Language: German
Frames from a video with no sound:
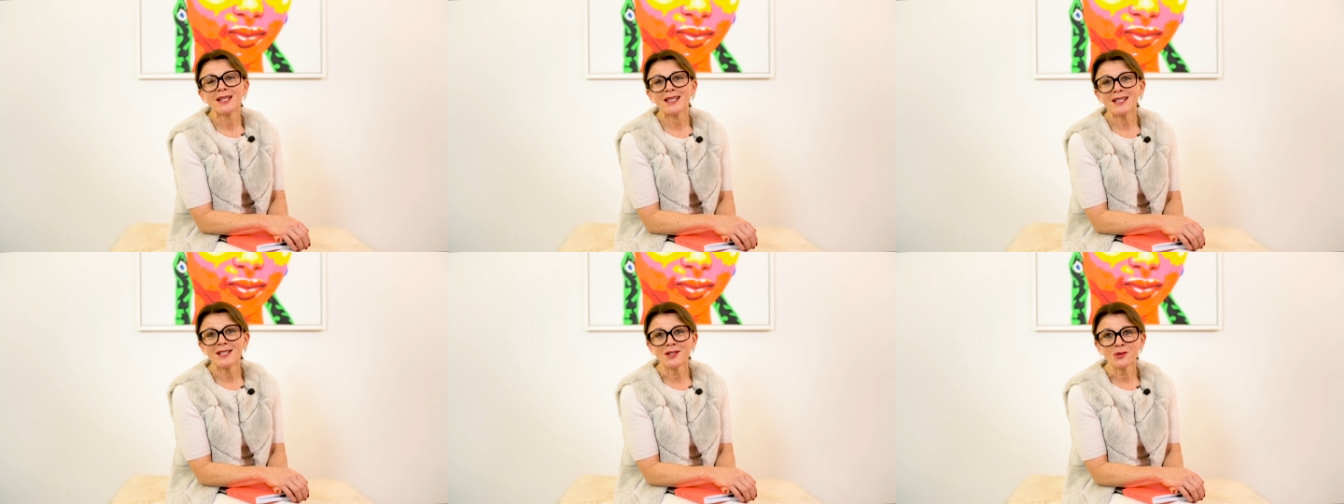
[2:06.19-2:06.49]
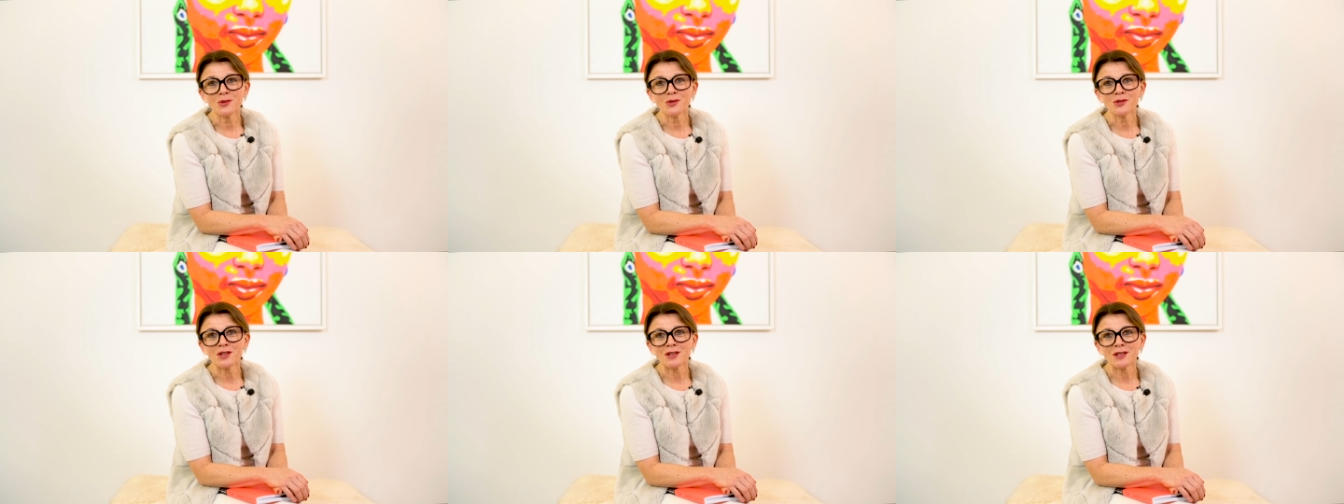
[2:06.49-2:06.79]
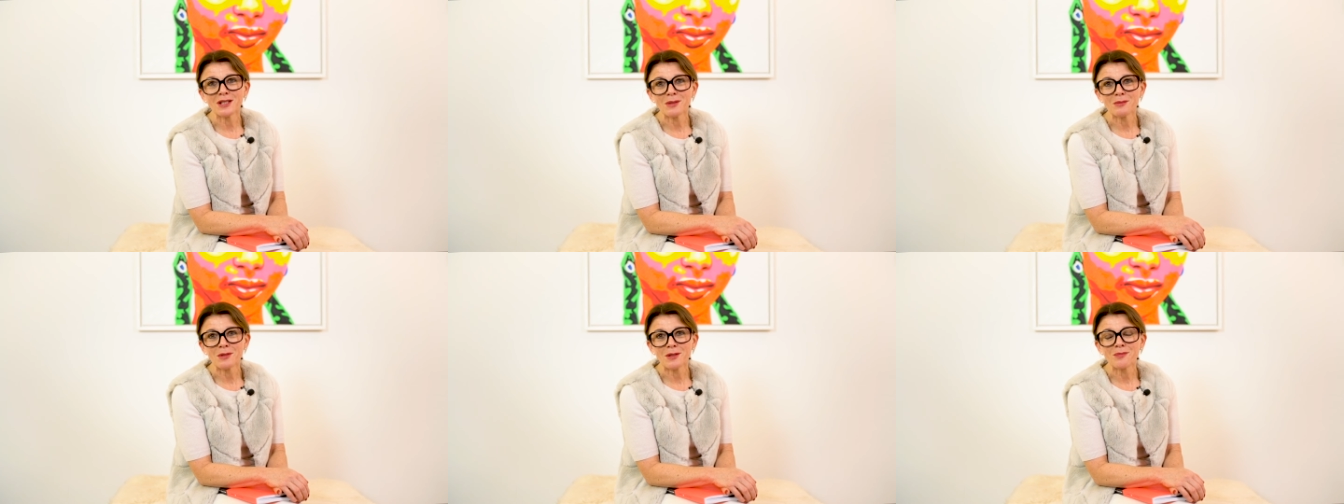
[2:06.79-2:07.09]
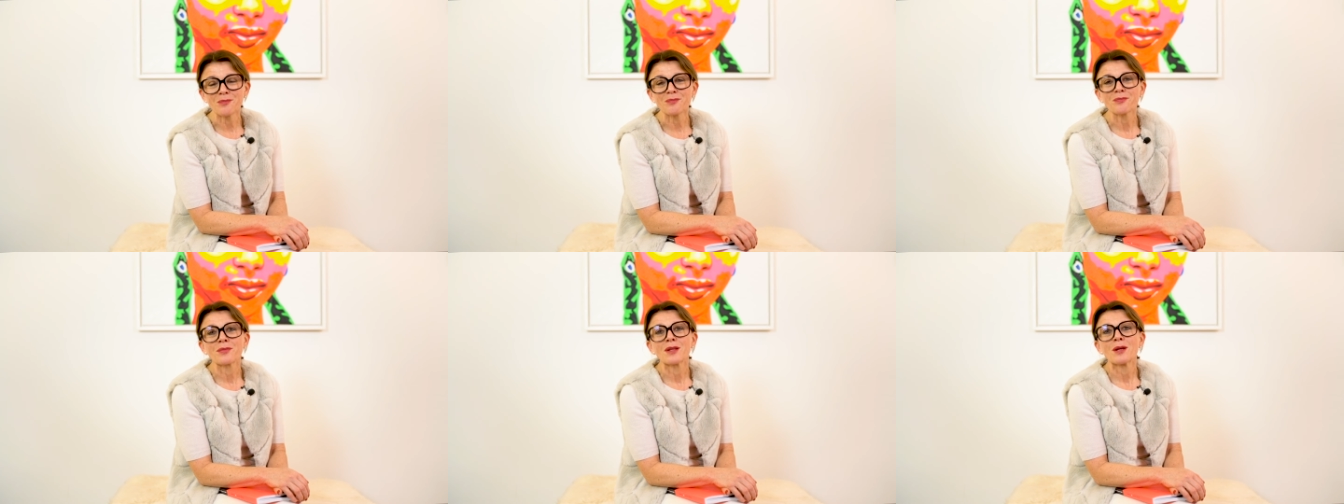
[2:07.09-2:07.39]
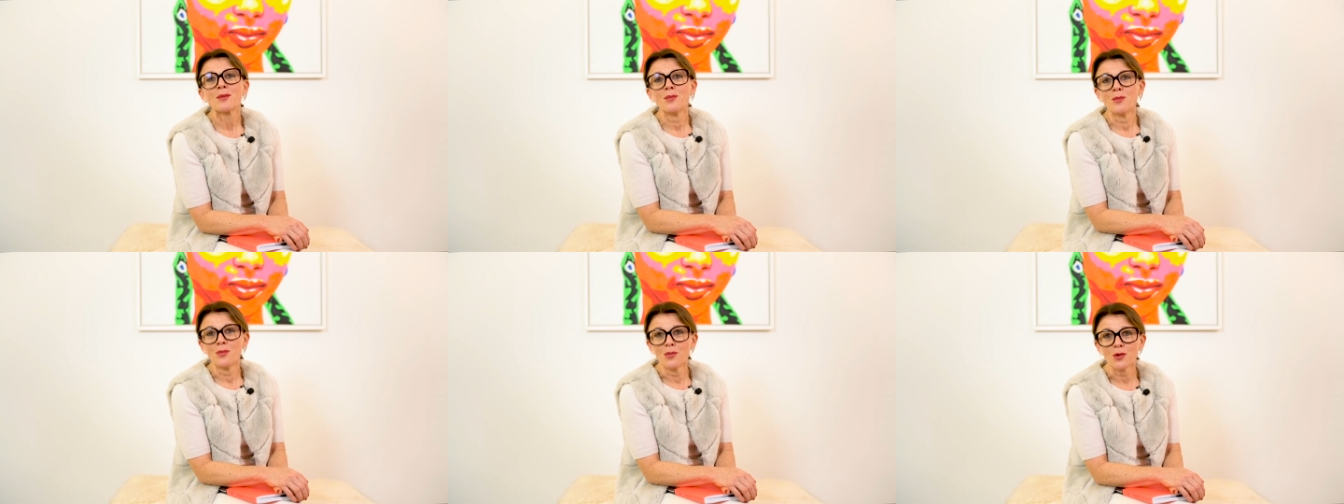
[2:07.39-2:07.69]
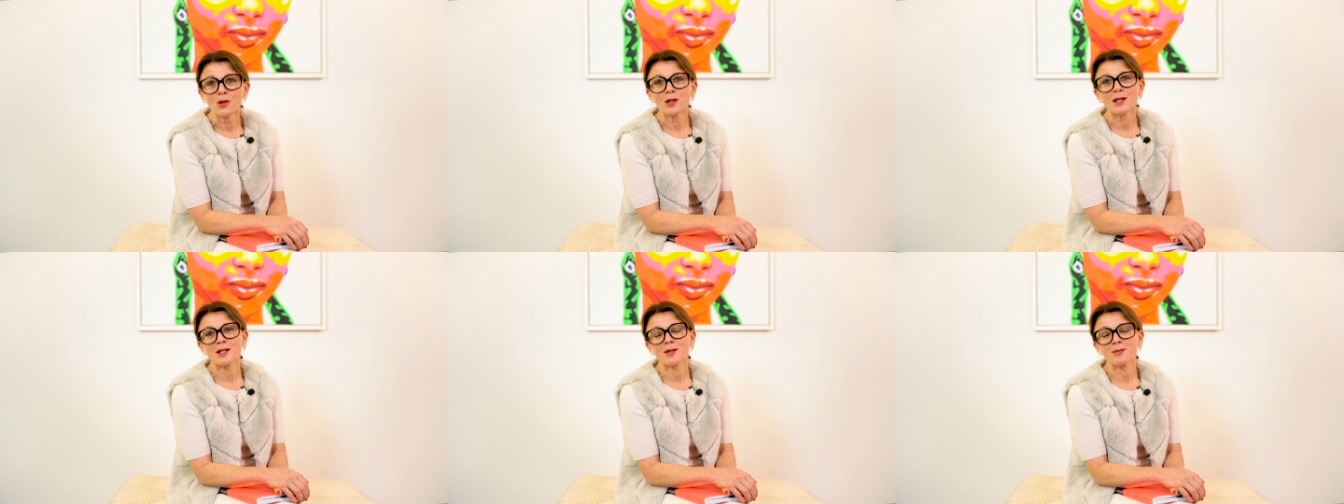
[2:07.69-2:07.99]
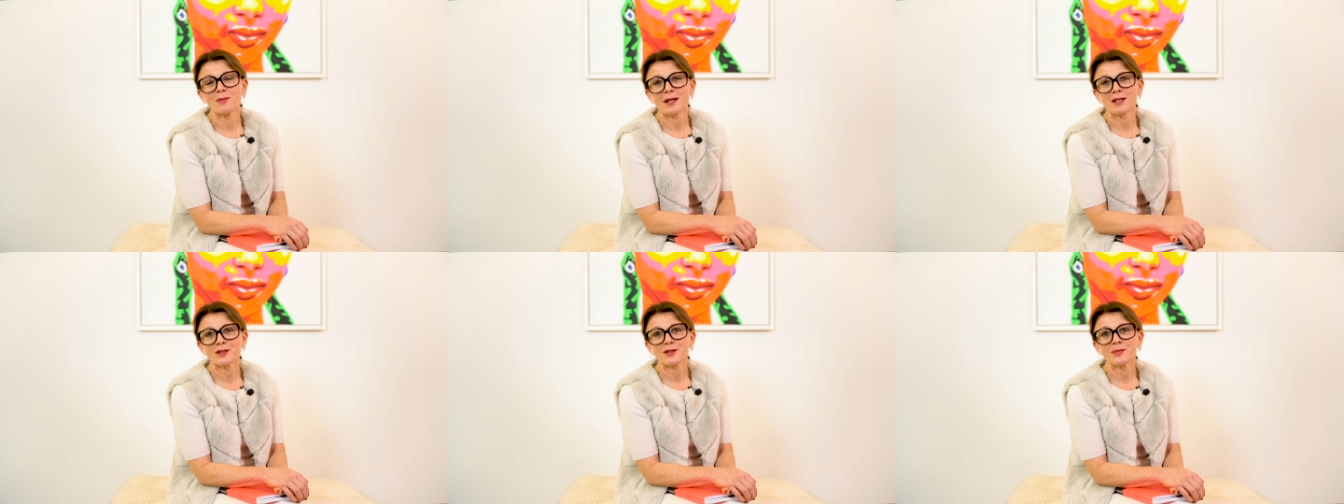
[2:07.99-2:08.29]
in Unternehmen möglich
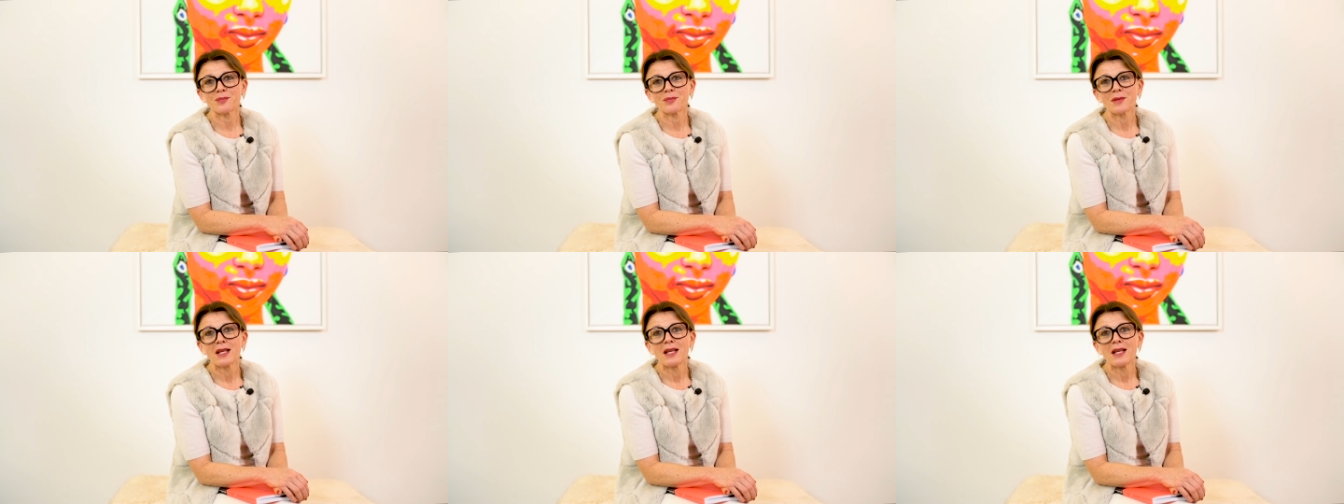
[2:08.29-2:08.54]
macht.